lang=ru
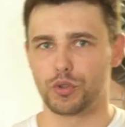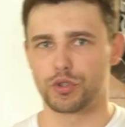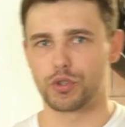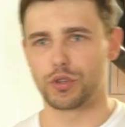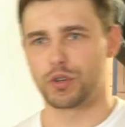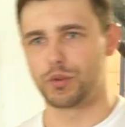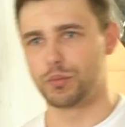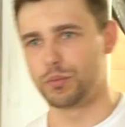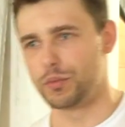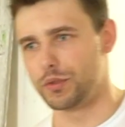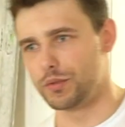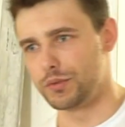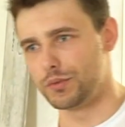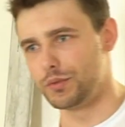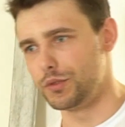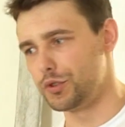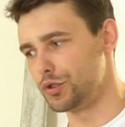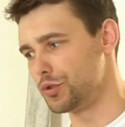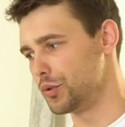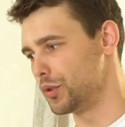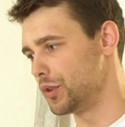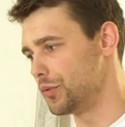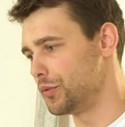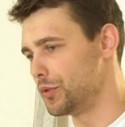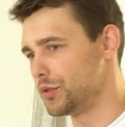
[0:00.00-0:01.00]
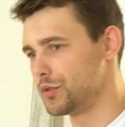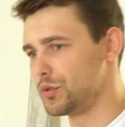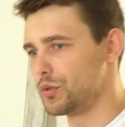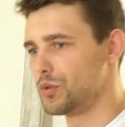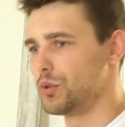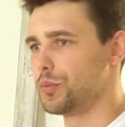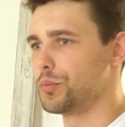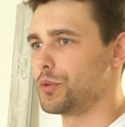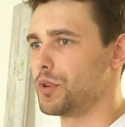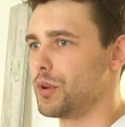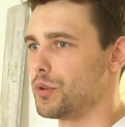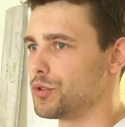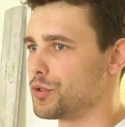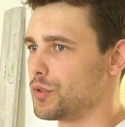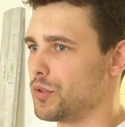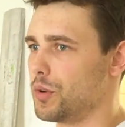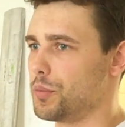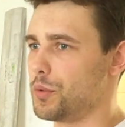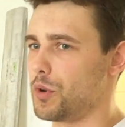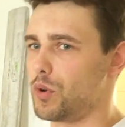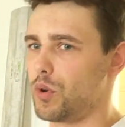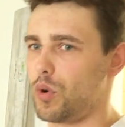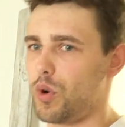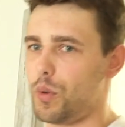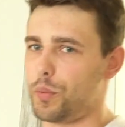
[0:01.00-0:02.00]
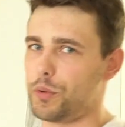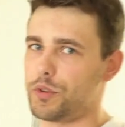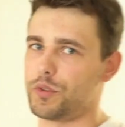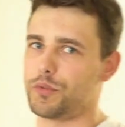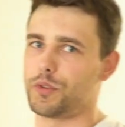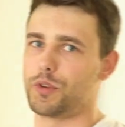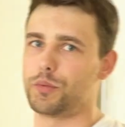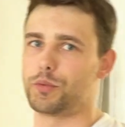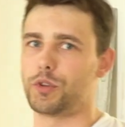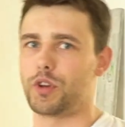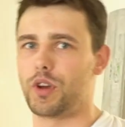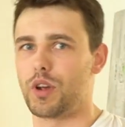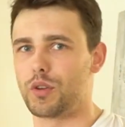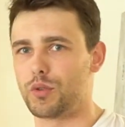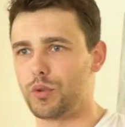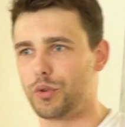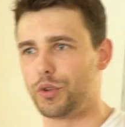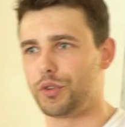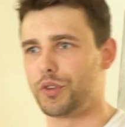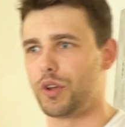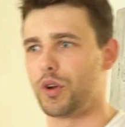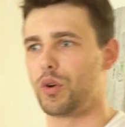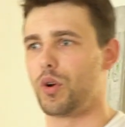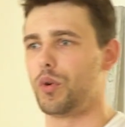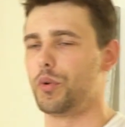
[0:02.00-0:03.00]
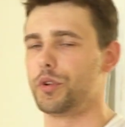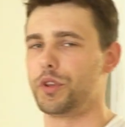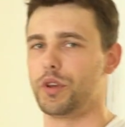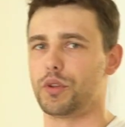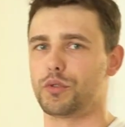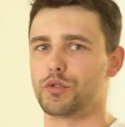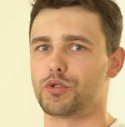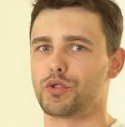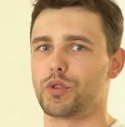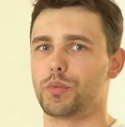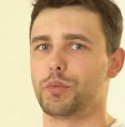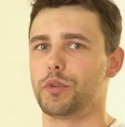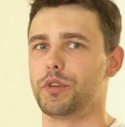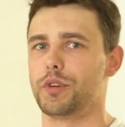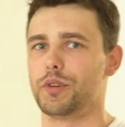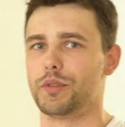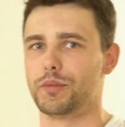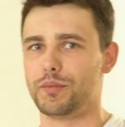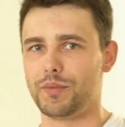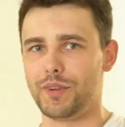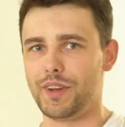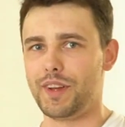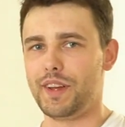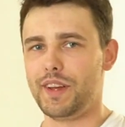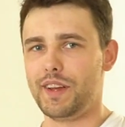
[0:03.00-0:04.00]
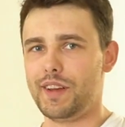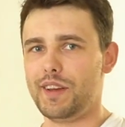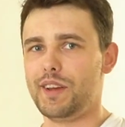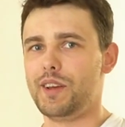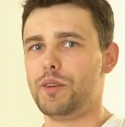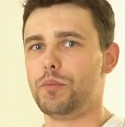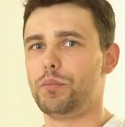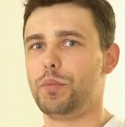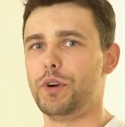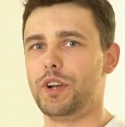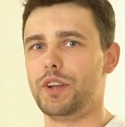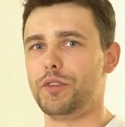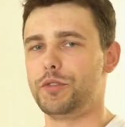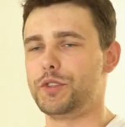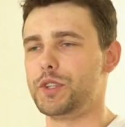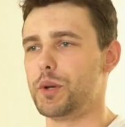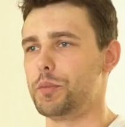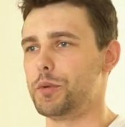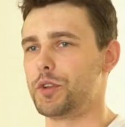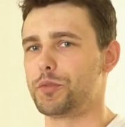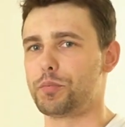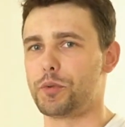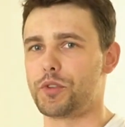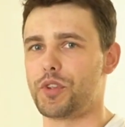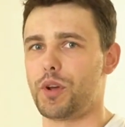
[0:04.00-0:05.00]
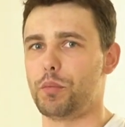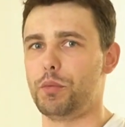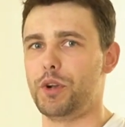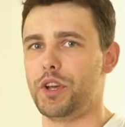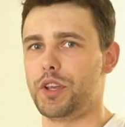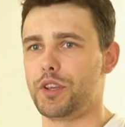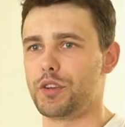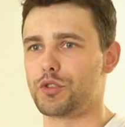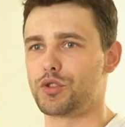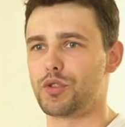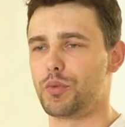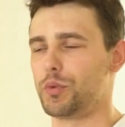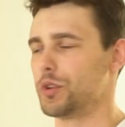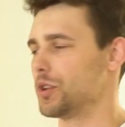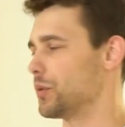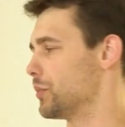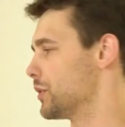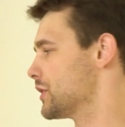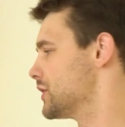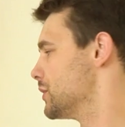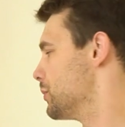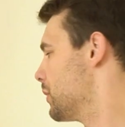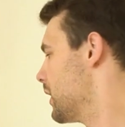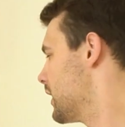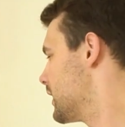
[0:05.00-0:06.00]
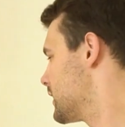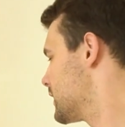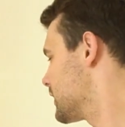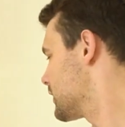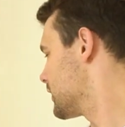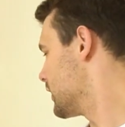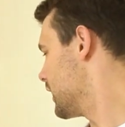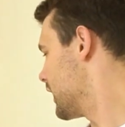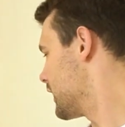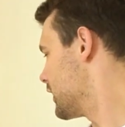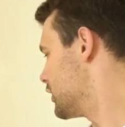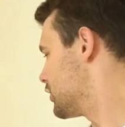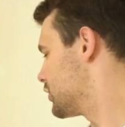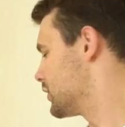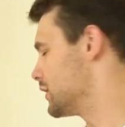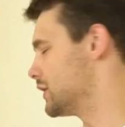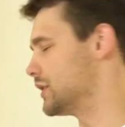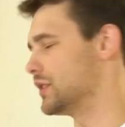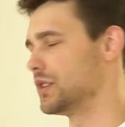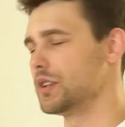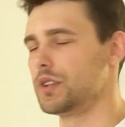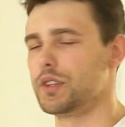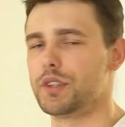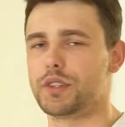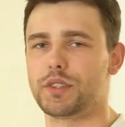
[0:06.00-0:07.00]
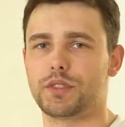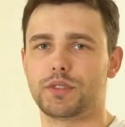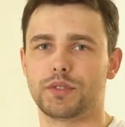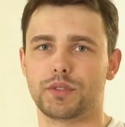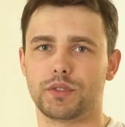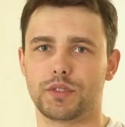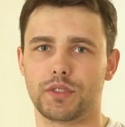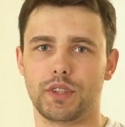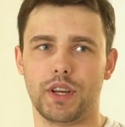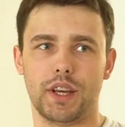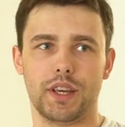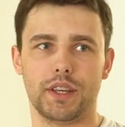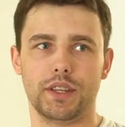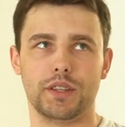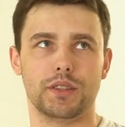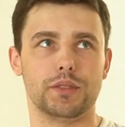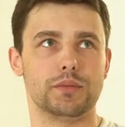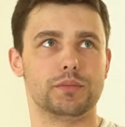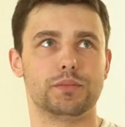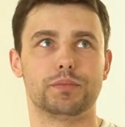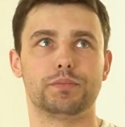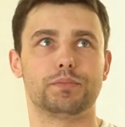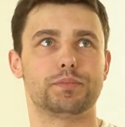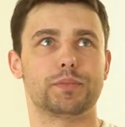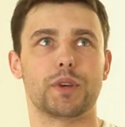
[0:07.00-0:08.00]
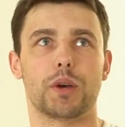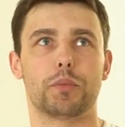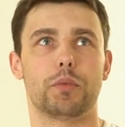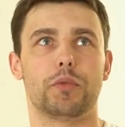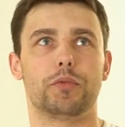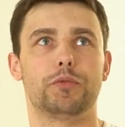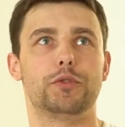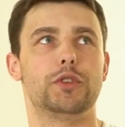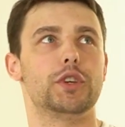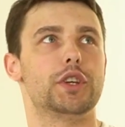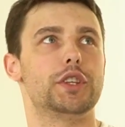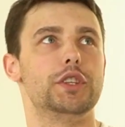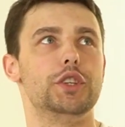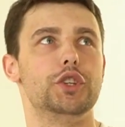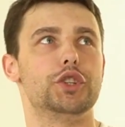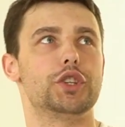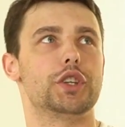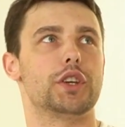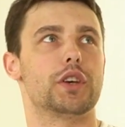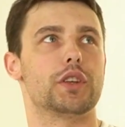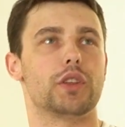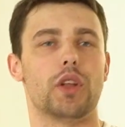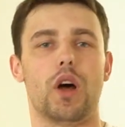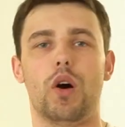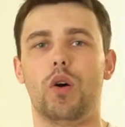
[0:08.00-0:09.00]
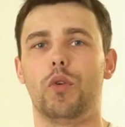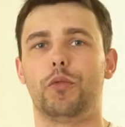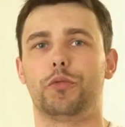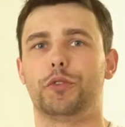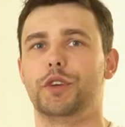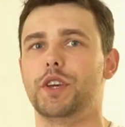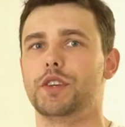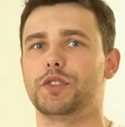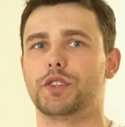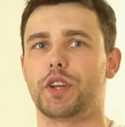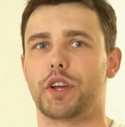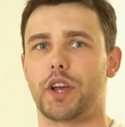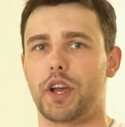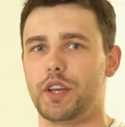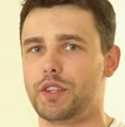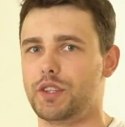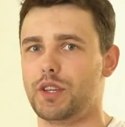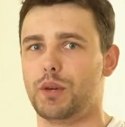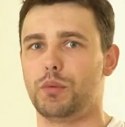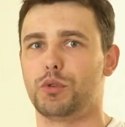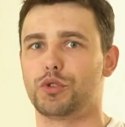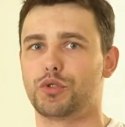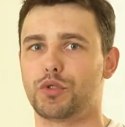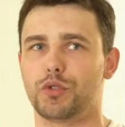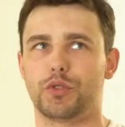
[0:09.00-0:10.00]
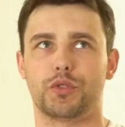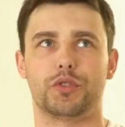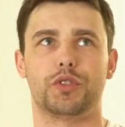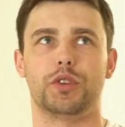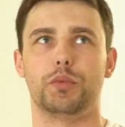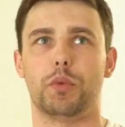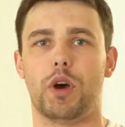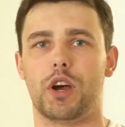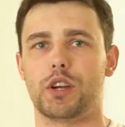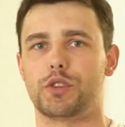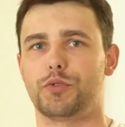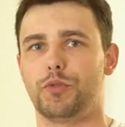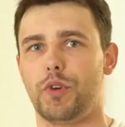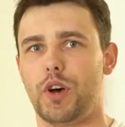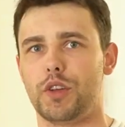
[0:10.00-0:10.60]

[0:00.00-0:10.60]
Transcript: ножиком, мы ничего не фрезеруем, потому что, во-первых, опыта в гипсокартоне такого нету, чтобы были все приспособления, чтобы это максимально технологично сделать. Да, и как бы в техничке КНАУФ есть такая тема, что снимаешь